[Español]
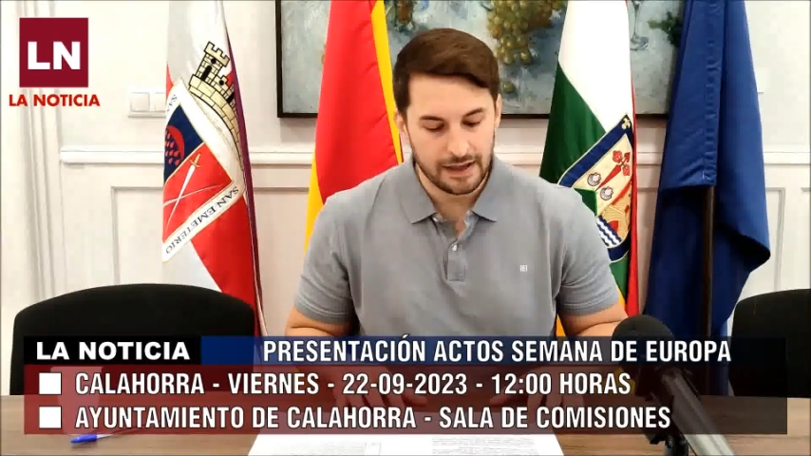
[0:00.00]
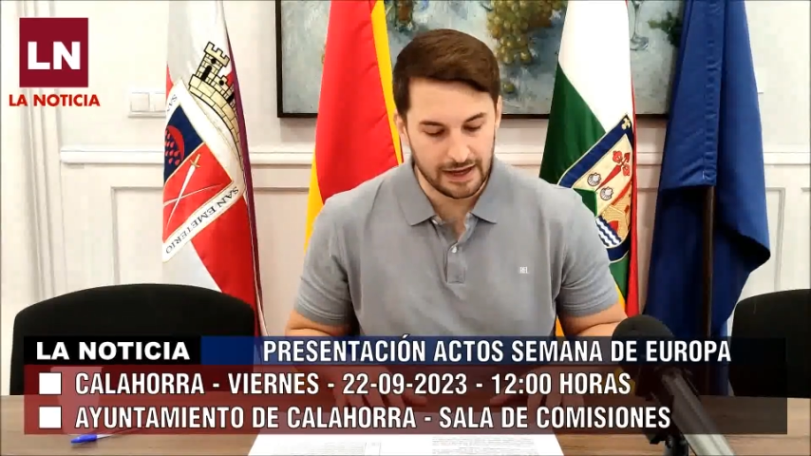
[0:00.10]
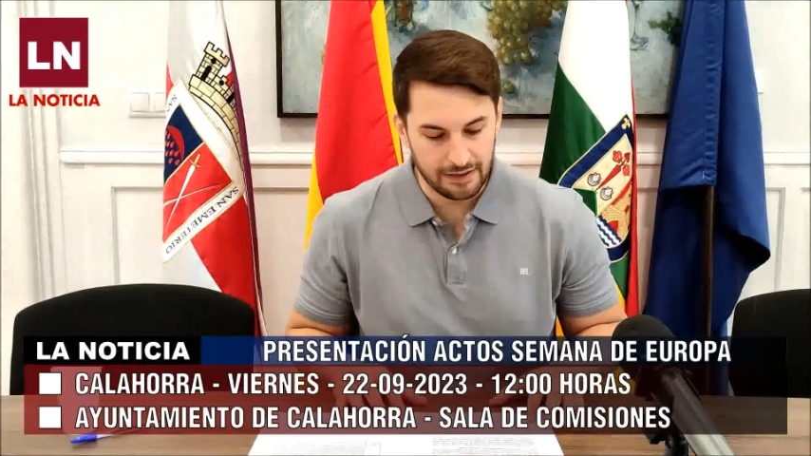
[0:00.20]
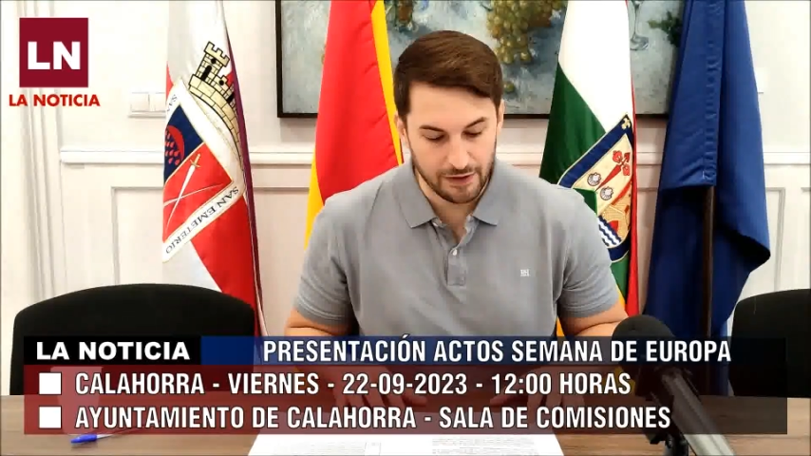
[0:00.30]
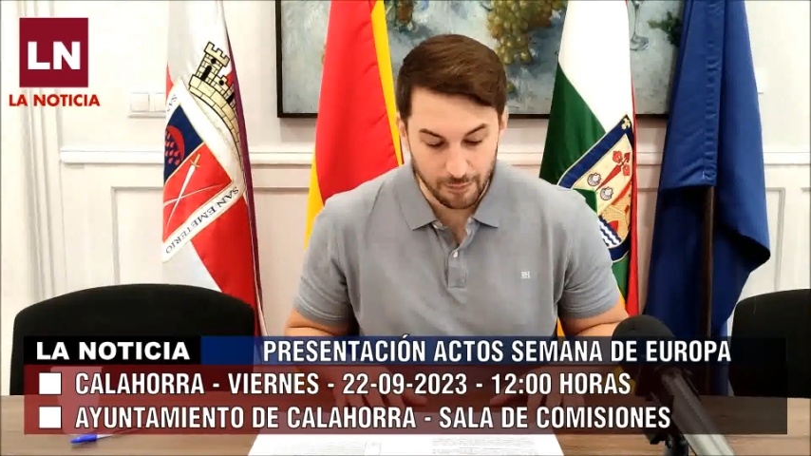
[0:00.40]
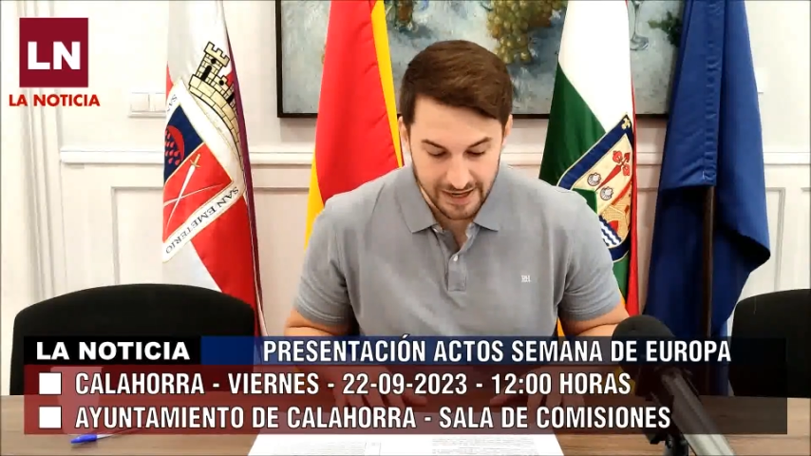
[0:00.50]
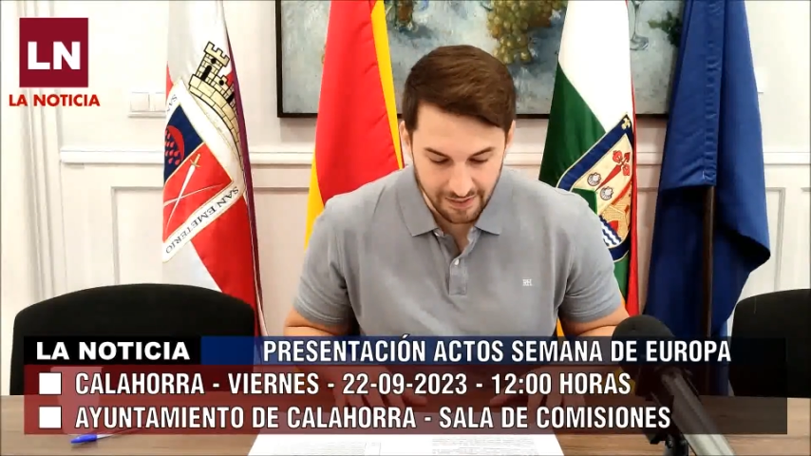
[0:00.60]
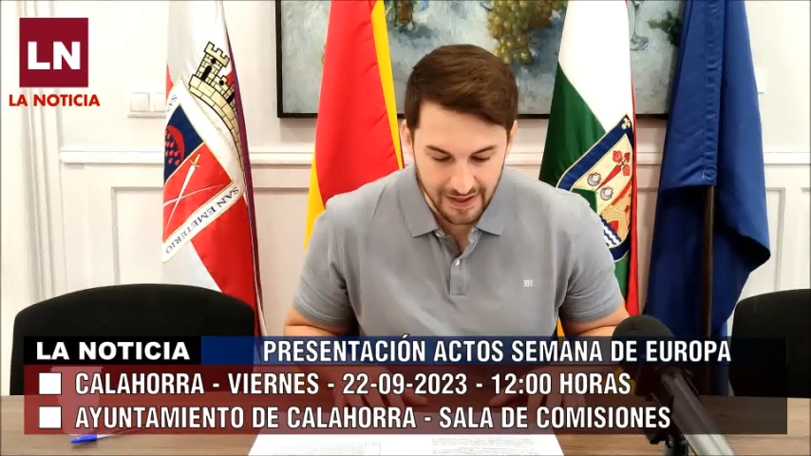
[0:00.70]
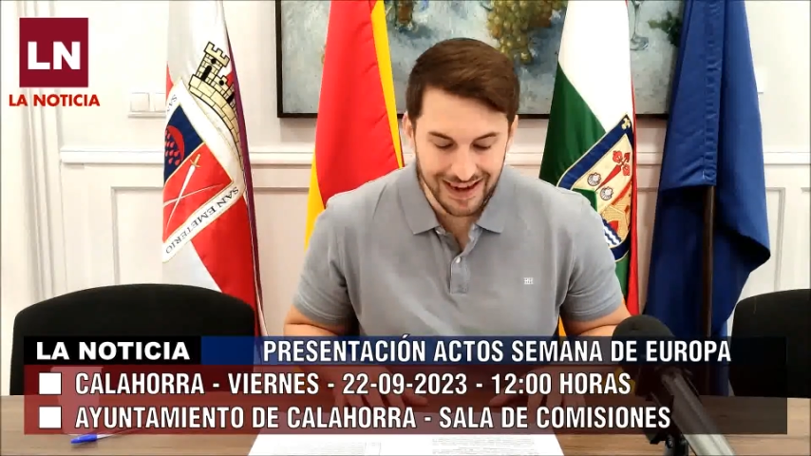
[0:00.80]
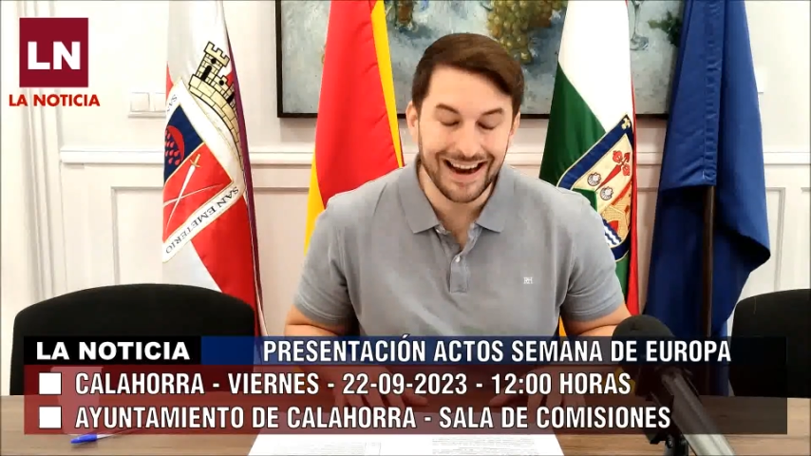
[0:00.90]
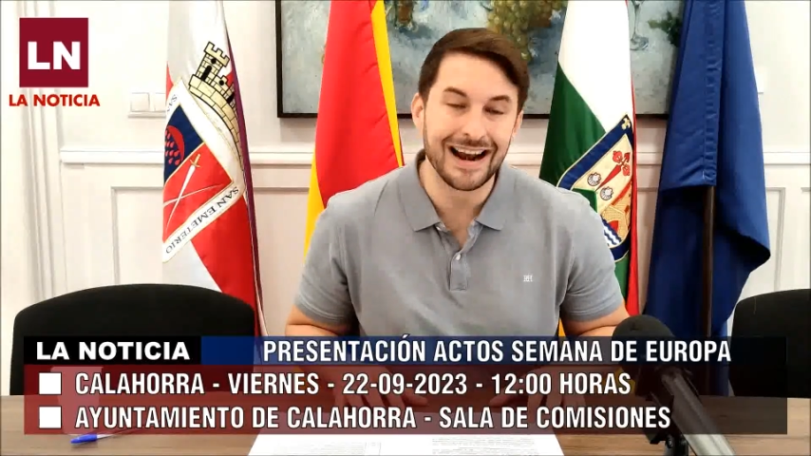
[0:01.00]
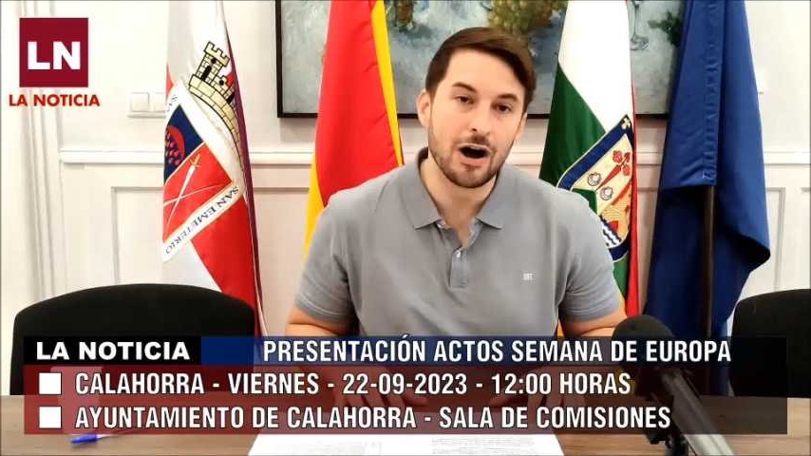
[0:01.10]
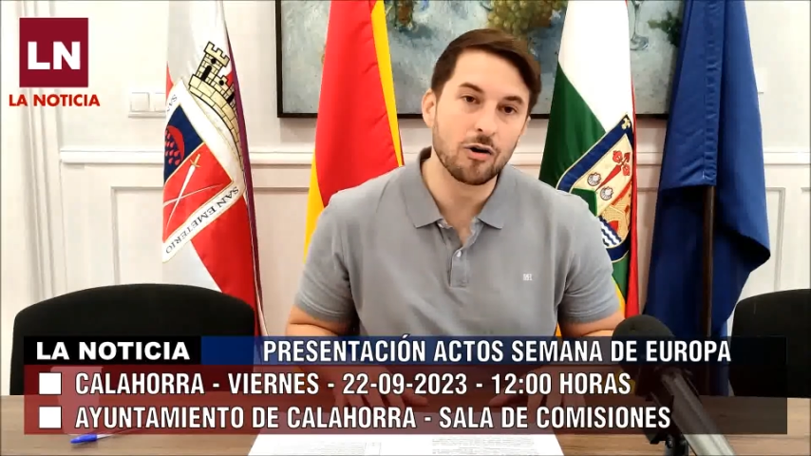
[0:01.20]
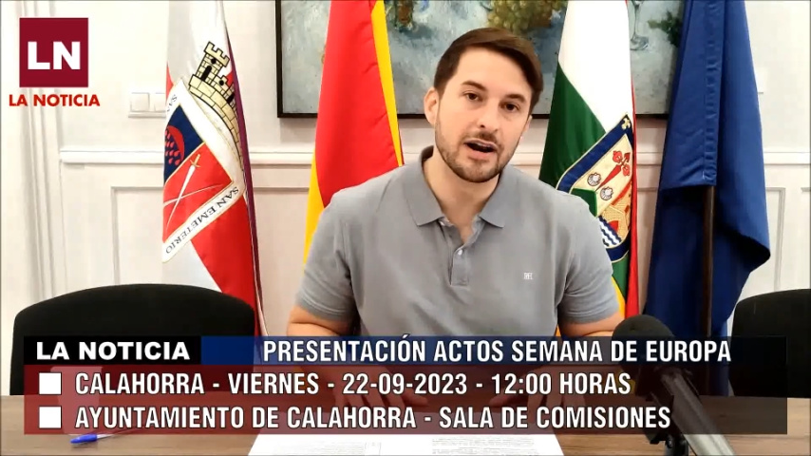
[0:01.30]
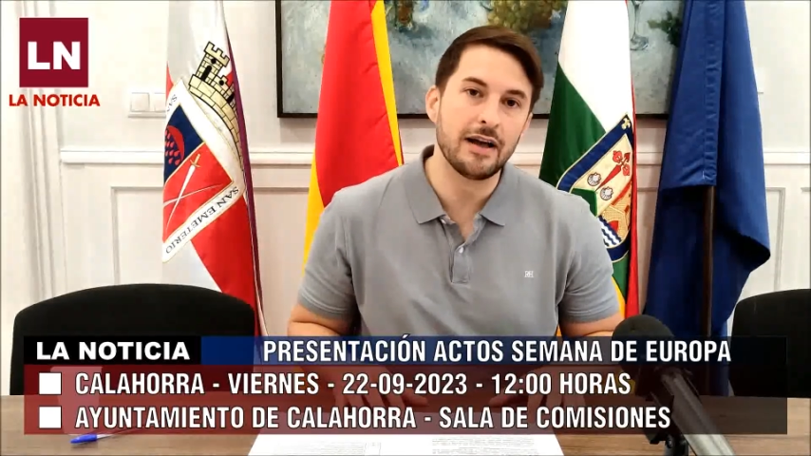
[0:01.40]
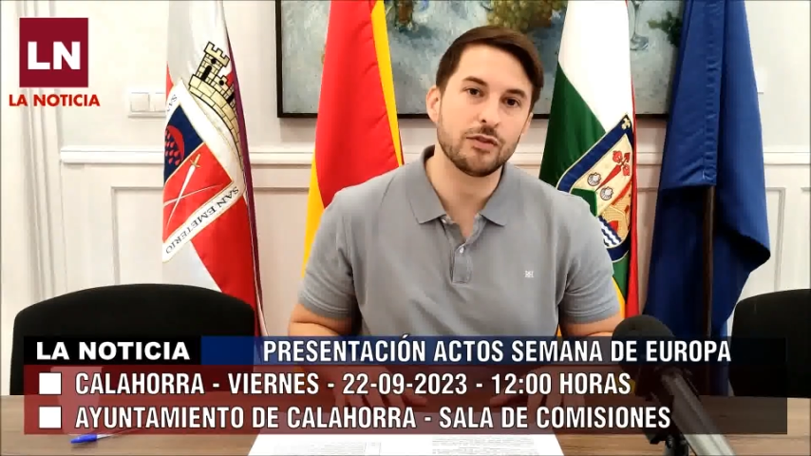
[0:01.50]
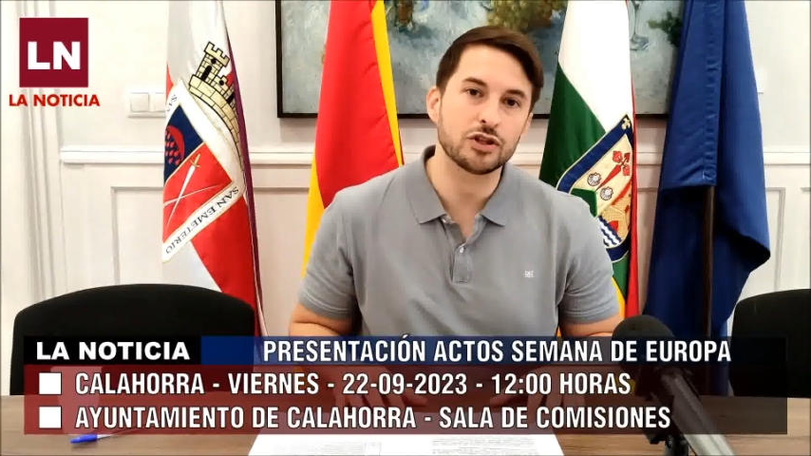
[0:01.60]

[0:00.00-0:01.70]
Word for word: eh, denominada Calahorra